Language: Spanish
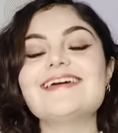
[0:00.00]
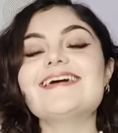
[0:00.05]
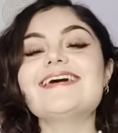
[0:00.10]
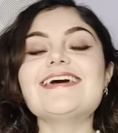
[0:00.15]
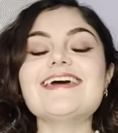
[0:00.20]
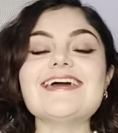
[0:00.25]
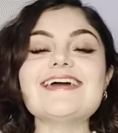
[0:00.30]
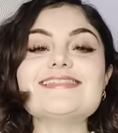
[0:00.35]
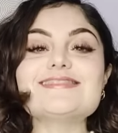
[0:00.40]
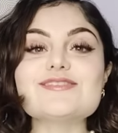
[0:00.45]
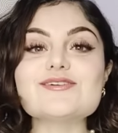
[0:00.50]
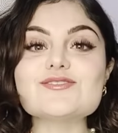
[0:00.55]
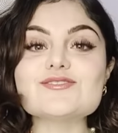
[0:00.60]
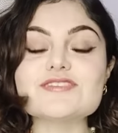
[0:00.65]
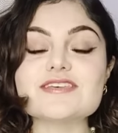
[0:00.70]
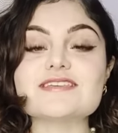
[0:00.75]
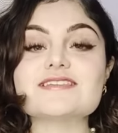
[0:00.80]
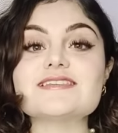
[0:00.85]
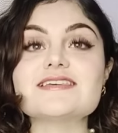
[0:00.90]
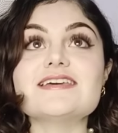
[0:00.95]

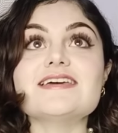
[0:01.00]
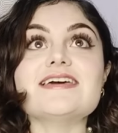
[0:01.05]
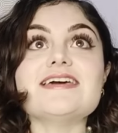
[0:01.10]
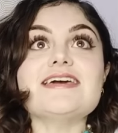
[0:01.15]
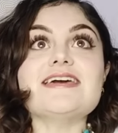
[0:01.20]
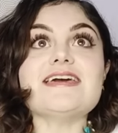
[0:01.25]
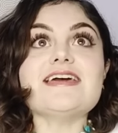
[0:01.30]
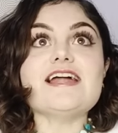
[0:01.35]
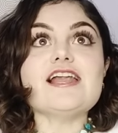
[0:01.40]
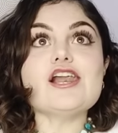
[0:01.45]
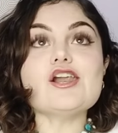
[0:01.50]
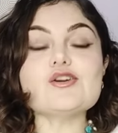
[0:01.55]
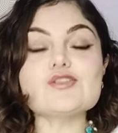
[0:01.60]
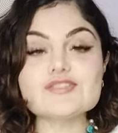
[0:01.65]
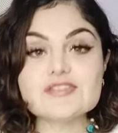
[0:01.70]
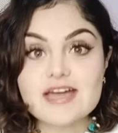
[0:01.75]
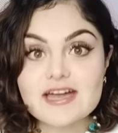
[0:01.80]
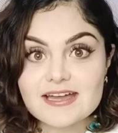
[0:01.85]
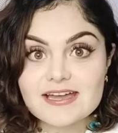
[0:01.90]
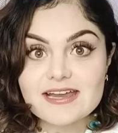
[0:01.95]
Entonces, los
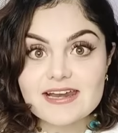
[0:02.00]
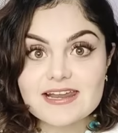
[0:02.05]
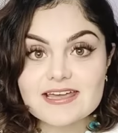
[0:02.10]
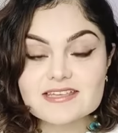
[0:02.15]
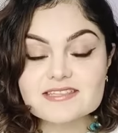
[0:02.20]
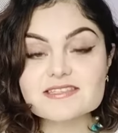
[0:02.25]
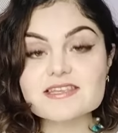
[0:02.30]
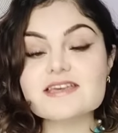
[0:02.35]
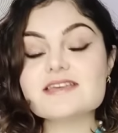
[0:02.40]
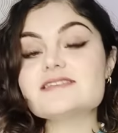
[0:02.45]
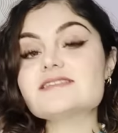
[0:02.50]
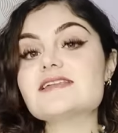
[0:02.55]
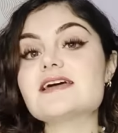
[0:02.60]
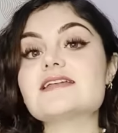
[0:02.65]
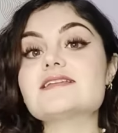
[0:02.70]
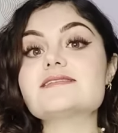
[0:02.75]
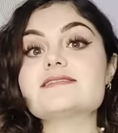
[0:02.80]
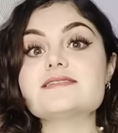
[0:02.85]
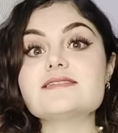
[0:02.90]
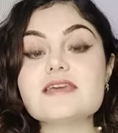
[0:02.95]
ángeles
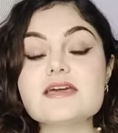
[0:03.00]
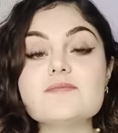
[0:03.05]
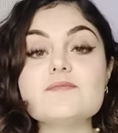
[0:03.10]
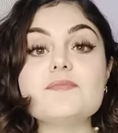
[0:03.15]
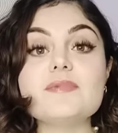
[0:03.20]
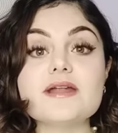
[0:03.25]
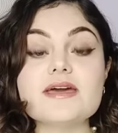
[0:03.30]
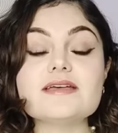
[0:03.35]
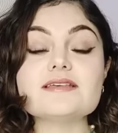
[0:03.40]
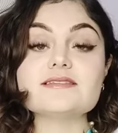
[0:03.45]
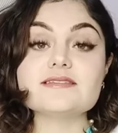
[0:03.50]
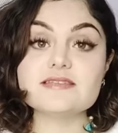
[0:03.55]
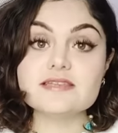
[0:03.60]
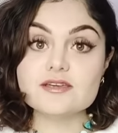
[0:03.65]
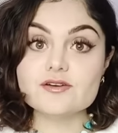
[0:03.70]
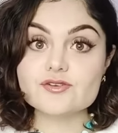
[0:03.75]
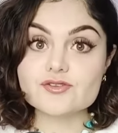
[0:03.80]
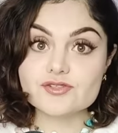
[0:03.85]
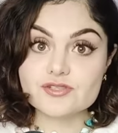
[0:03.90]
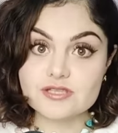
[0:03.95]
están siempre, sí
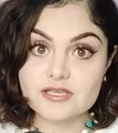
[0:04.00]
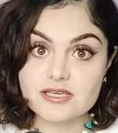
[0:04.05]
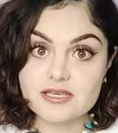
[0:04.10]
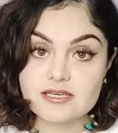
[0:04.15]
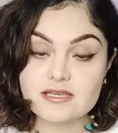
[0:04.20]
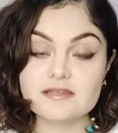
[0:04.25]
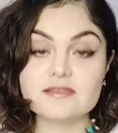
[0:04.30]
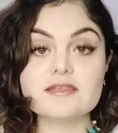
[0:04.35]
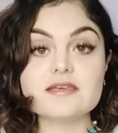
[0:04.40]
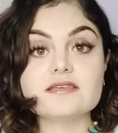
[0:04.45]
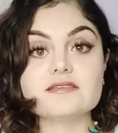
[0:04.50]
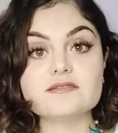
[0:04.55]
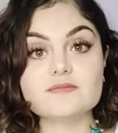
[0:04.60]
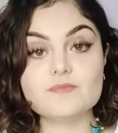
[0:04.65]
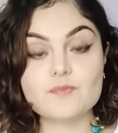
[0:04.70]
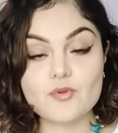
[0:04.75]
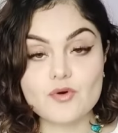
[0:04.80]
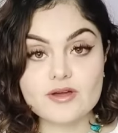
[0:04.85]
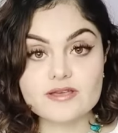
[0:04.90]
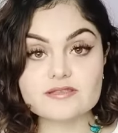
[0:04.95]
o sí,
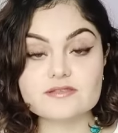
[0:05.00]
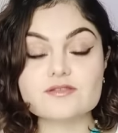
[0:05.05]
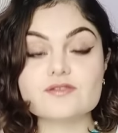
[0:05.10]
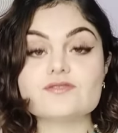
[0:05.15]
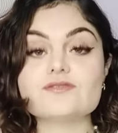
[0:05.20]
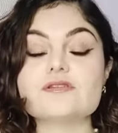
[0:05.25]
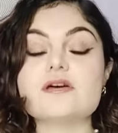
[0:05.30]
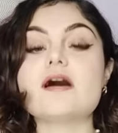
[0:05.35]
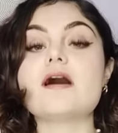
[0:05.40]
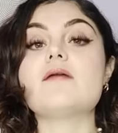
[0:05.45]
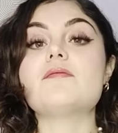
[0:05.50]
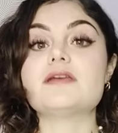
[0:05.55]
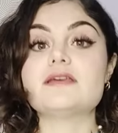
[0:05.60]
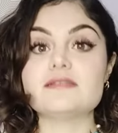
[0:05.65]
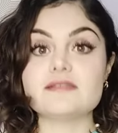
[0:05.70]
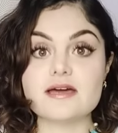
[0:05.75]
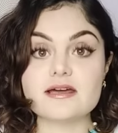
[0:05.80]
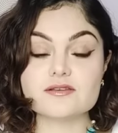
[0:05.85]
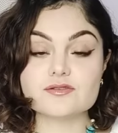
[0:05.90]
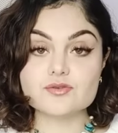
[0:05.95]
dispuestos a
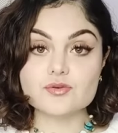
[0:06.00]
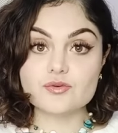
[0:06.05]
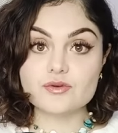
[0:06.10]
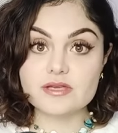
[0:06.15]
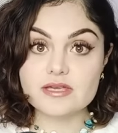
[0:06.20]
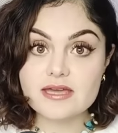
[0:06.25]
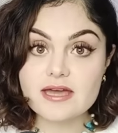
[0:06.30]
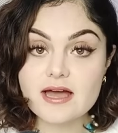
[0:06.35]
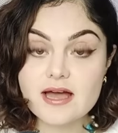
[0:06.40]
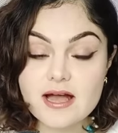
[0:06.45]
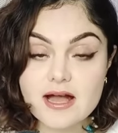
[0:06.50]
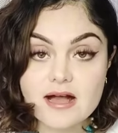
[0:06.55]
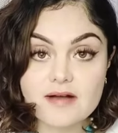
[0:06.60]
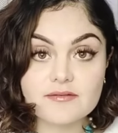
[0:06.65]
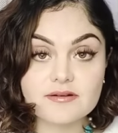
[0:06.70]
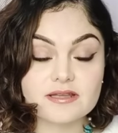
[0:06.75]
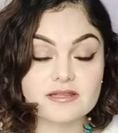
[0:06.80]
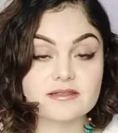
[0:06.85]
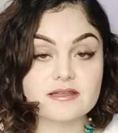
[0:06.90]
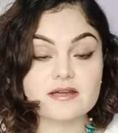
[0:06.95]
brindar su guía, a
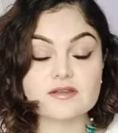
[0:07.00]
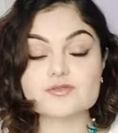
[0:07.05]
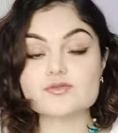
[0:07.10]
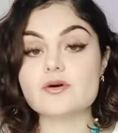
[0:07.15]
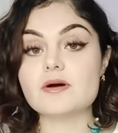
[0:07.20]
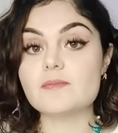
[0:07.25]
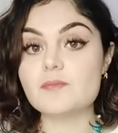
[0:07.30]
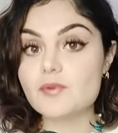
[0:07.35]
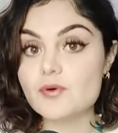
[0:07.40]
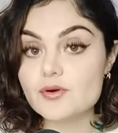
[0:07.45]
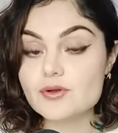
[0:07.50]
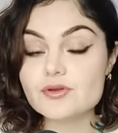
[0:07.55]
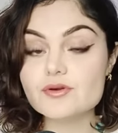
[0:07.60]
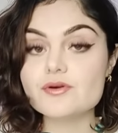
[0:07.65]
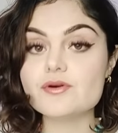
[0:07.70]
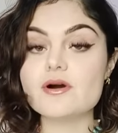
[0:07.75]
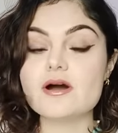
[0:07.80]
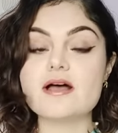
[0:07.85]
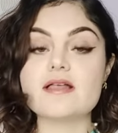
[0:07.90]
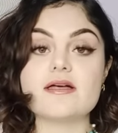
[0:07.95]
brindar su
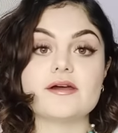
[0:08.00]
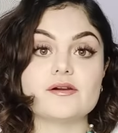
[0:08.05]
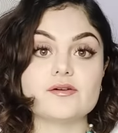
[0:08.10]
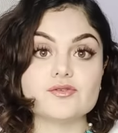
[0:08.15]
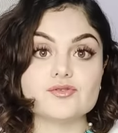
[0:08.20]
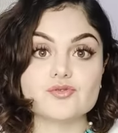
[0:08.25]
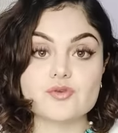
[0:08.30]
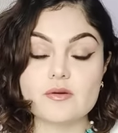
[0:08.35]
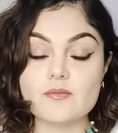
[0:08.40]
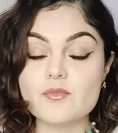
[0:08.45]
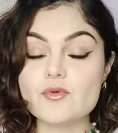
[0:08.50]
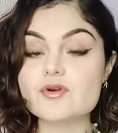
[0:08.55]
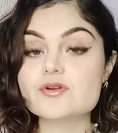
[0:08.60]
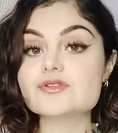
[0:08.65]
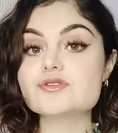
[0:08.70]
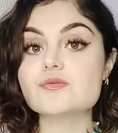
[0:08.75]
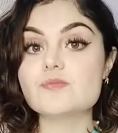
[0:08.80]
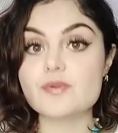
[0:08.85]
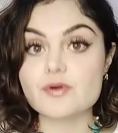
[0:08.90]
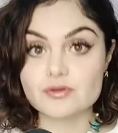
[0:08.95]
apoyo, a darnos su amor,
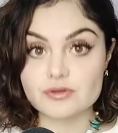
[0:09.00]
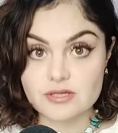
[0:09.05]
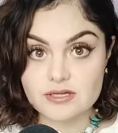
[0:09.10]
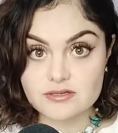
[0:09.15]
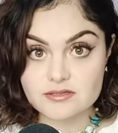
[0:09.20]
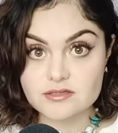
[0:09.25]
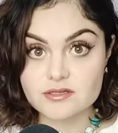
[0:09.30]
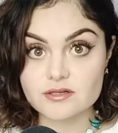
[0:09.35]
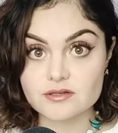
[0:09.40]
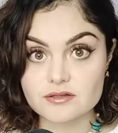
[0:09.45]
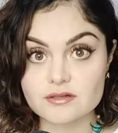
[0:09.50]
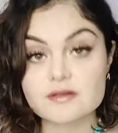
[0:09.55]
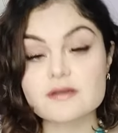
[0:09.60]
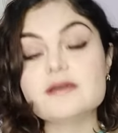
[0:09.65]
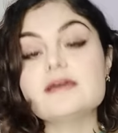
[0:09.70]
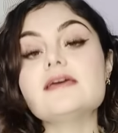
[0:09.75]
su protección.